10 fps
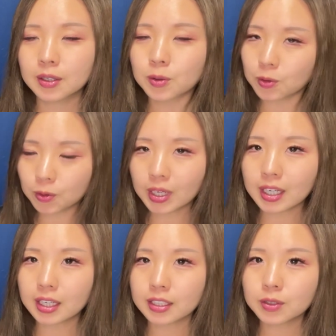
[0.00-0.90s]
ここ
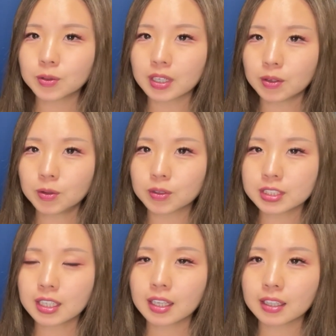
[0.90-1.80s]
は評価を
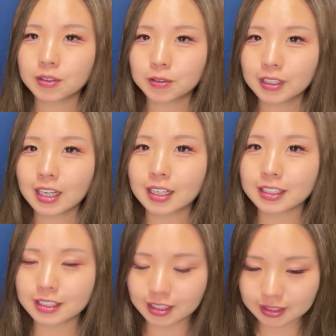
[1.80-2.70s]
下げた方が
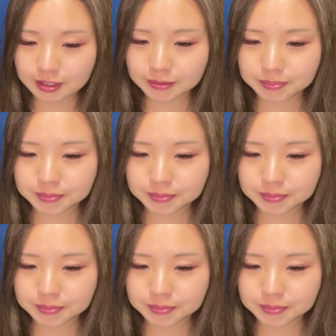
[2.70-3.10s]
いいです。